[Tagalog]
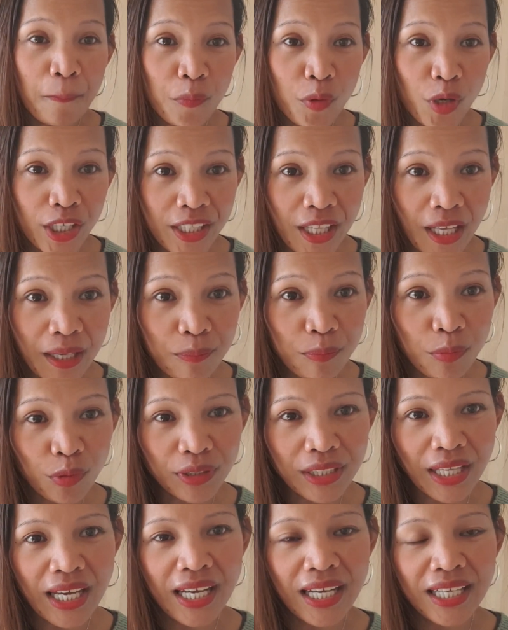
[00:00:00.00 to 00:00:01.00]
pwedeng
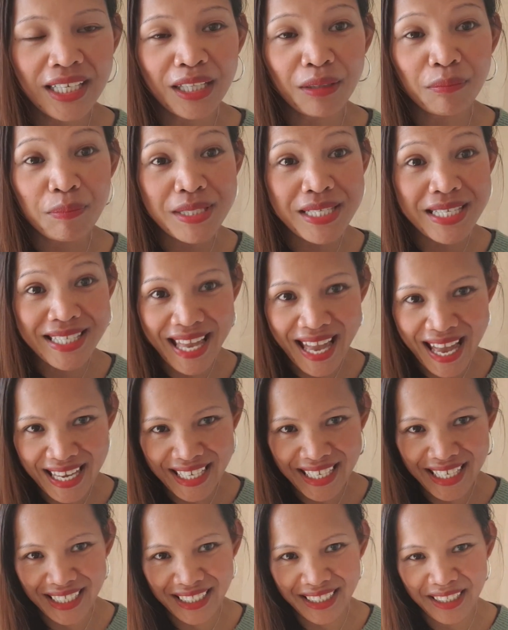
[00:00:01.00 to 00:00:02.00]
puntahan at
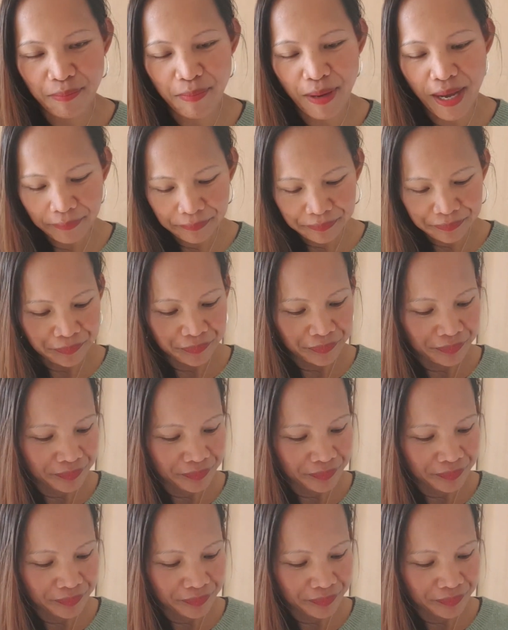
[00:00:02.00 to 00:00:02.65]
bisitahin, di ba?